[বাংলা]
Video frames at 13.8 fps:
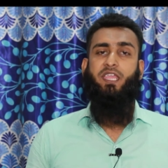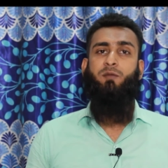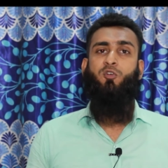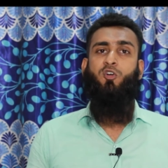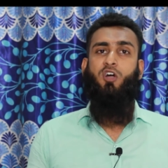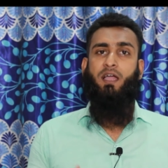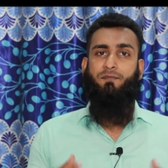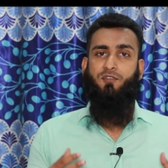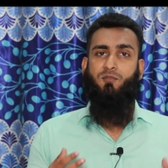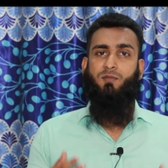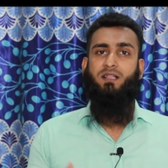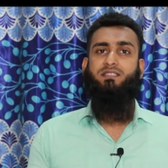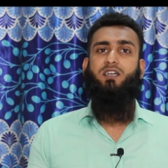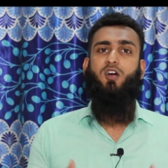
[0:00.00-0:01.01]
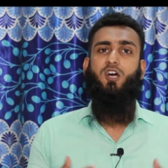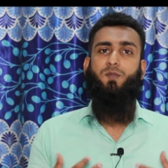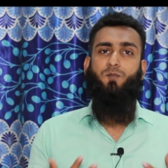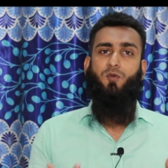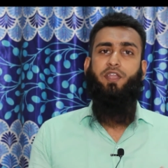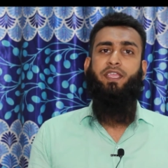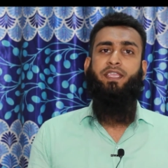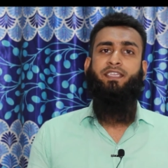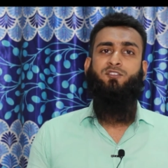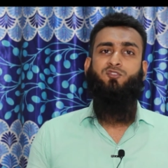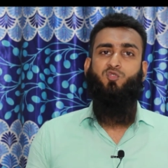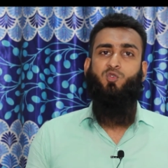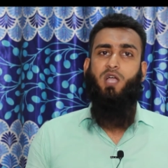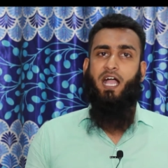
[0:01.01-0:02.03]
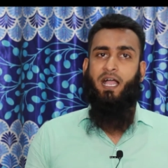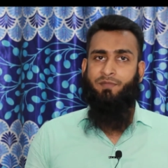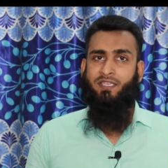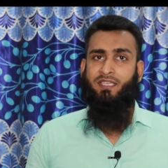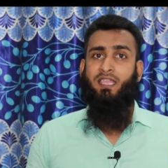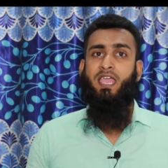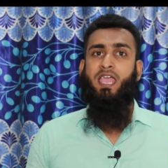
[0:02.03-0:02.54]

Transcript: এবং অ্যাপ্রুভাল দেওয়ার পরেই কিন্তু আমি